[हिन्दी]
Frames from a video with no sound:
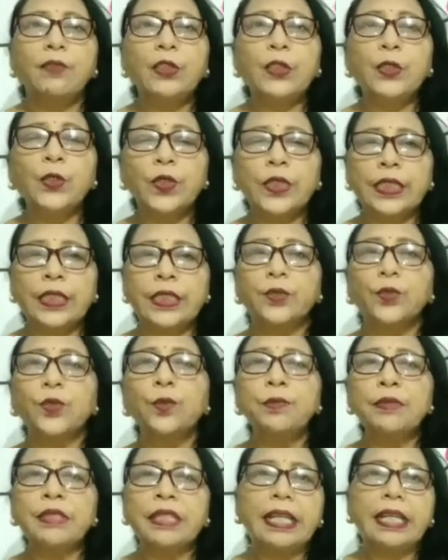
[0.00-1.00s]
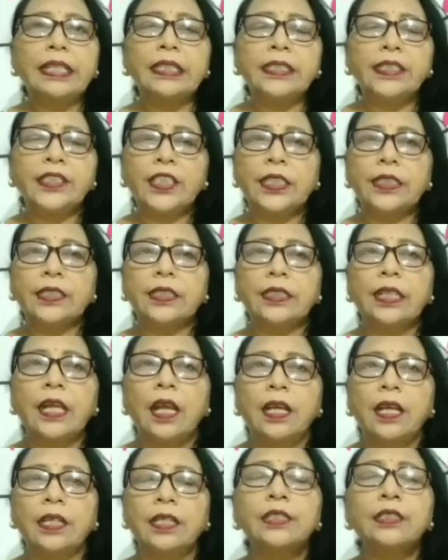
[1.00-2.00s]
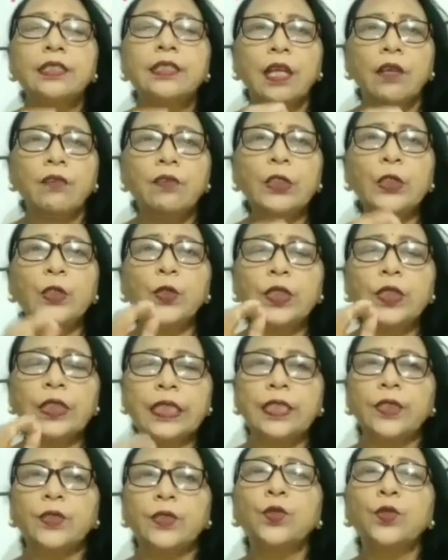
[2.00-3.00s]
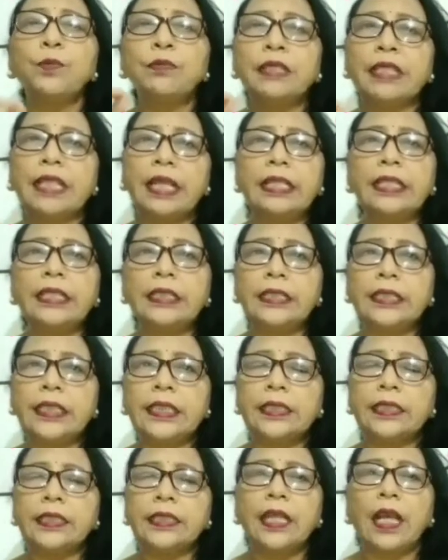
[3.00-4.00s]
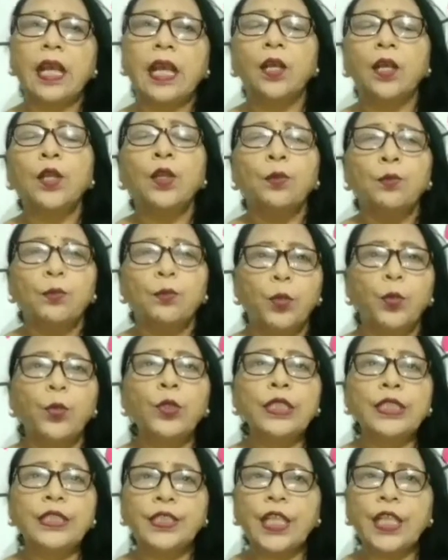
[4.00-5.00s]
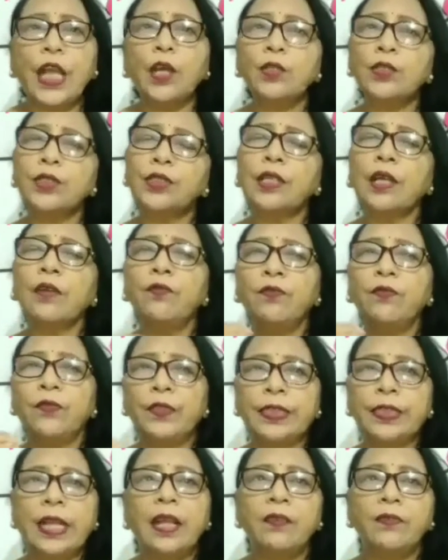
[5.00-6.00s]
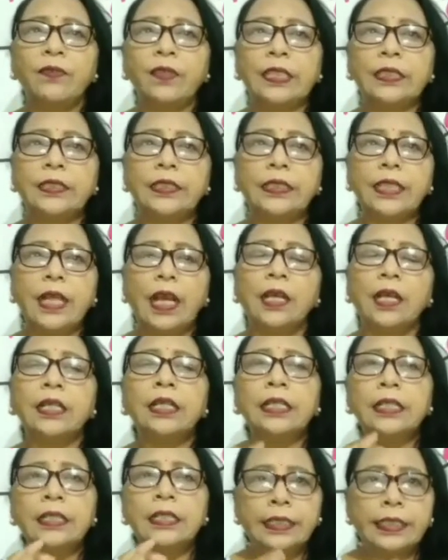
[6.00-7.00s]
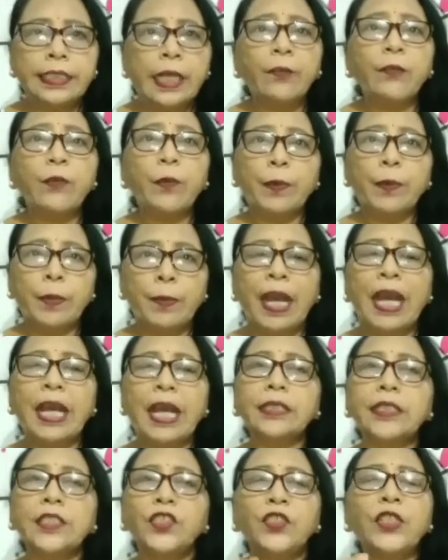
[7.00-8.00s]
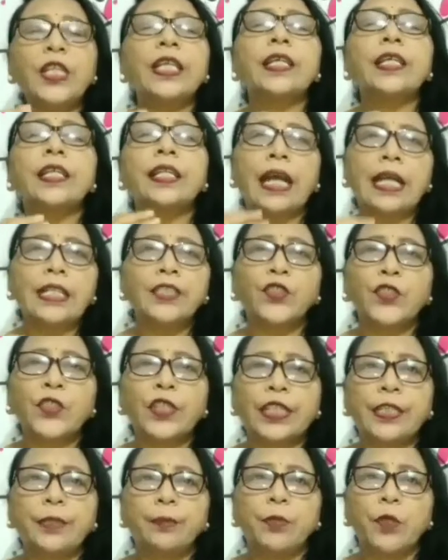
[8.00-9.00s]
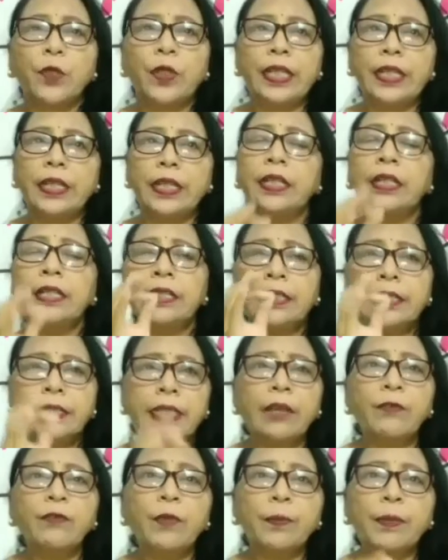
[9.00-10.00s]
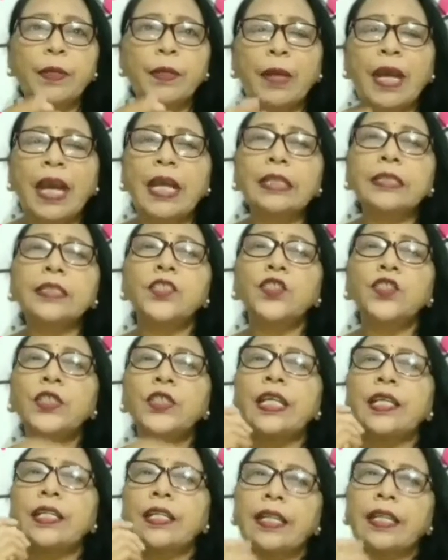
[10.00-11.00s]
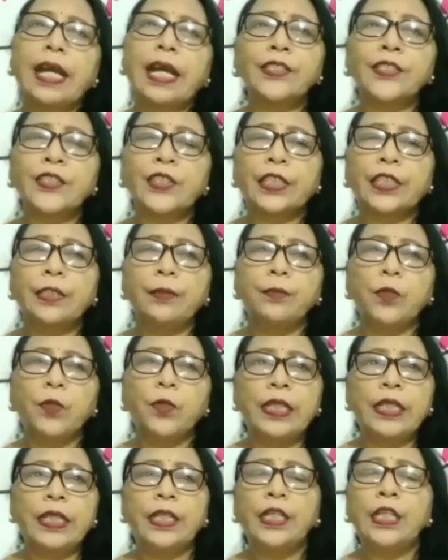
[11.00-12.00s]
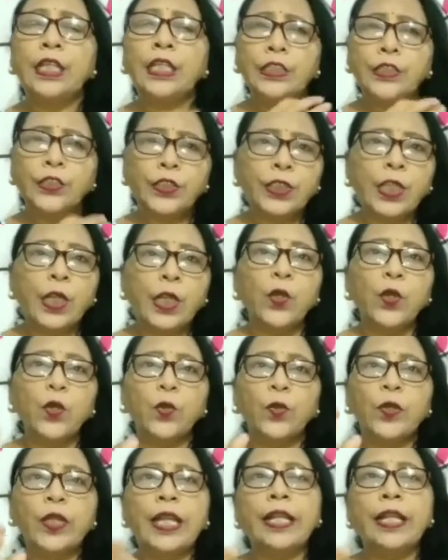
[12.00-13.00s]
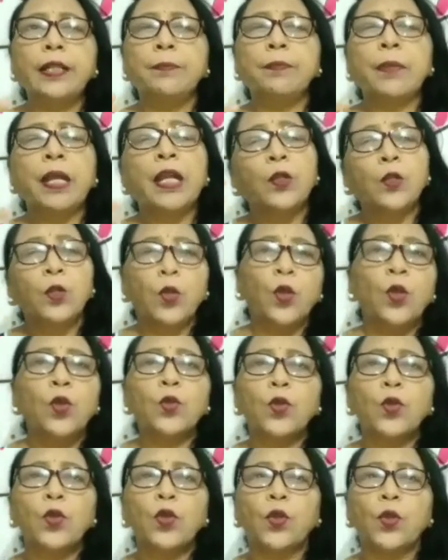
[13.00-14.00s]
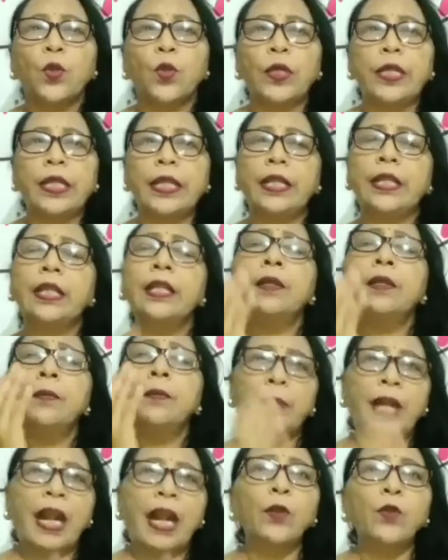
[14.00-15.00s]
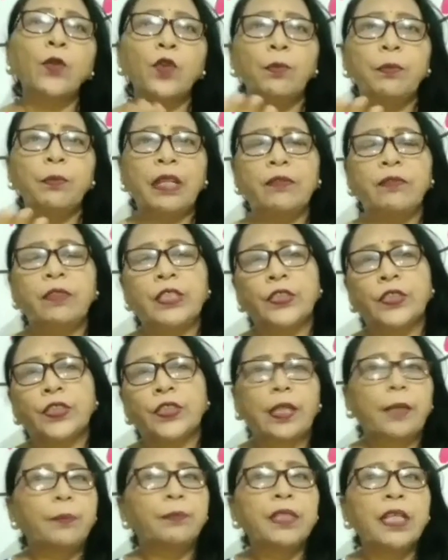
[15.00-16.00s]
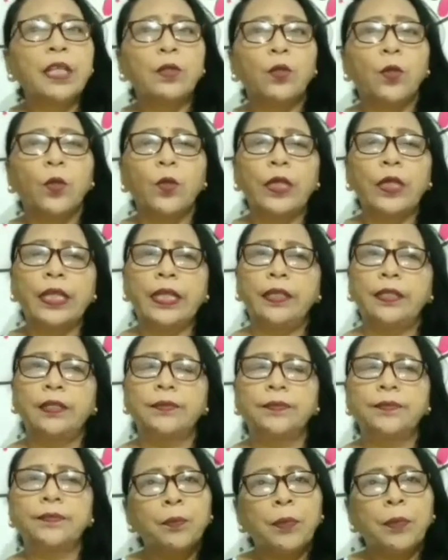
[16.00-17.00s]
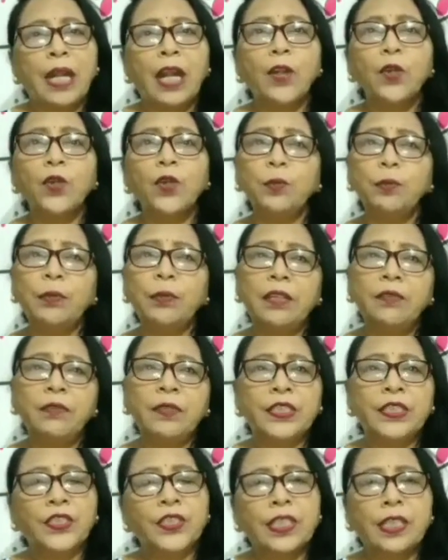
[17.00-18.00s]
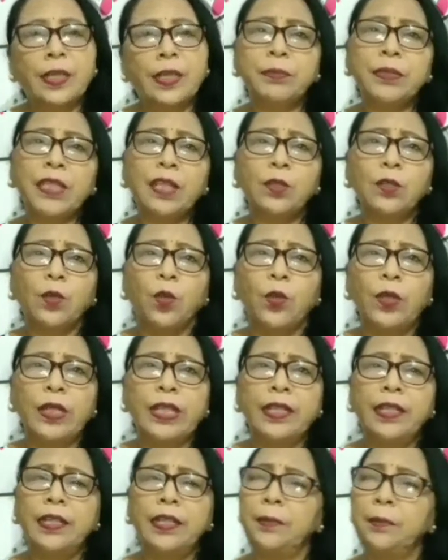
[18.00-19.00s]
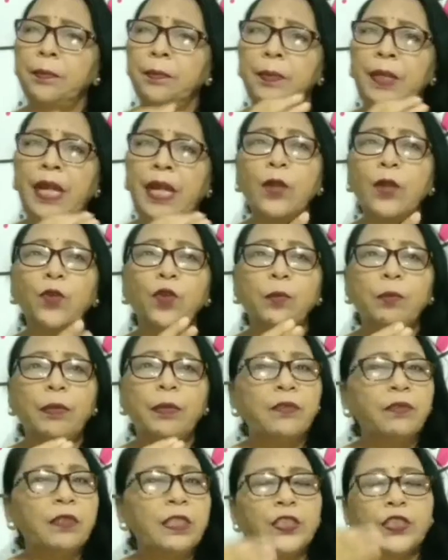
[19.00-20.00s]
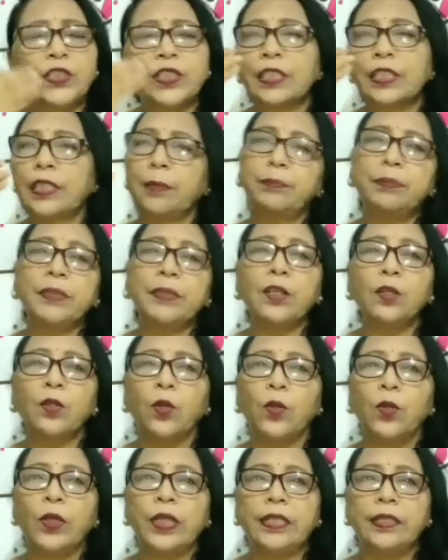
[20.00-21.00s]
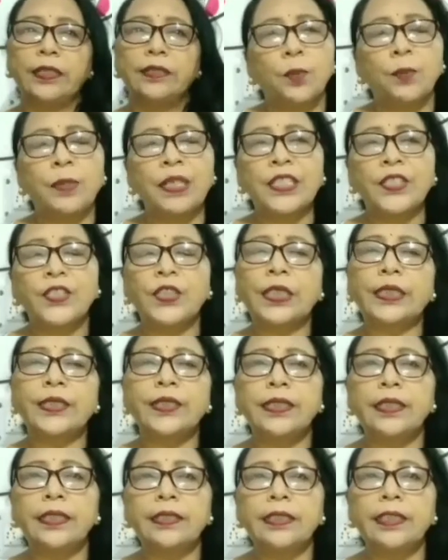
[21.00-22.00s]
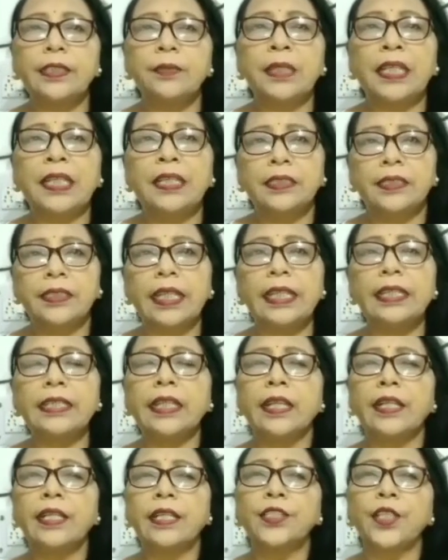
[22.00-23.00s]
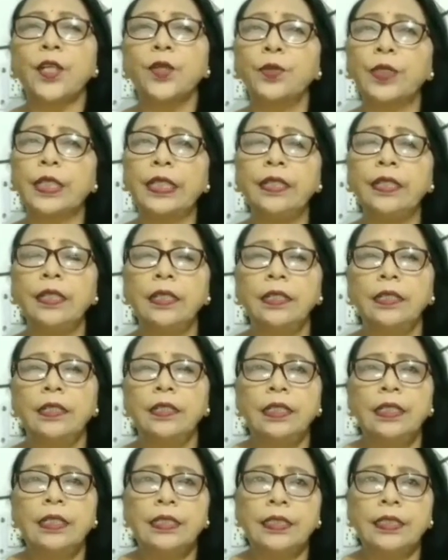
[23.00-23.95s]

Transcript: नवयुग की तुम नई चेतना नवयुग की तुम नई चेतना भूल जाओ सब विरह वेदना नव प्रभात जय राष्ट्र की बोले नव प्रभात जय राष्ट्र की बोले चलो उड़े पंखों को खोले प्राणों में विष कब तक घोले प्राणों में विष कब तक घोले प्राणों में विष कब तक घोले बस चलते चलते मैं इतना ही कहना चाहूंगी